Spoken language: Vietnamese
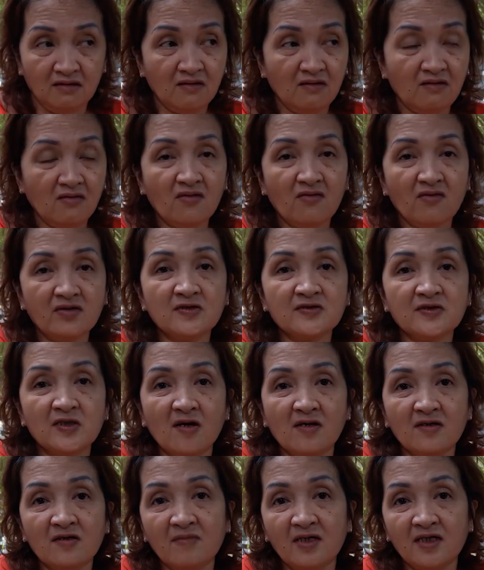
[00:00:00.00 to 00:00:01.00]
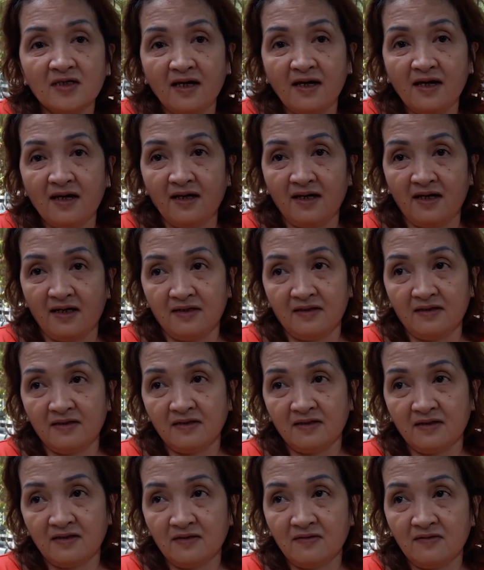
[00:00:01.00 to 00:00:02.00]
nó có nói sơ sơ cho mình nghe
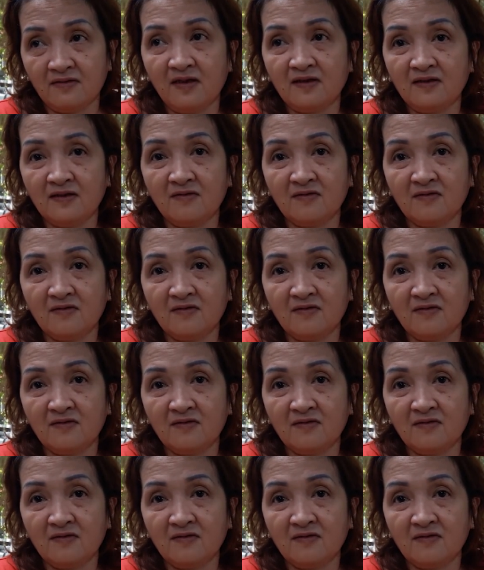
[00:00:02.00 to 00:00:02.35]
là nó thích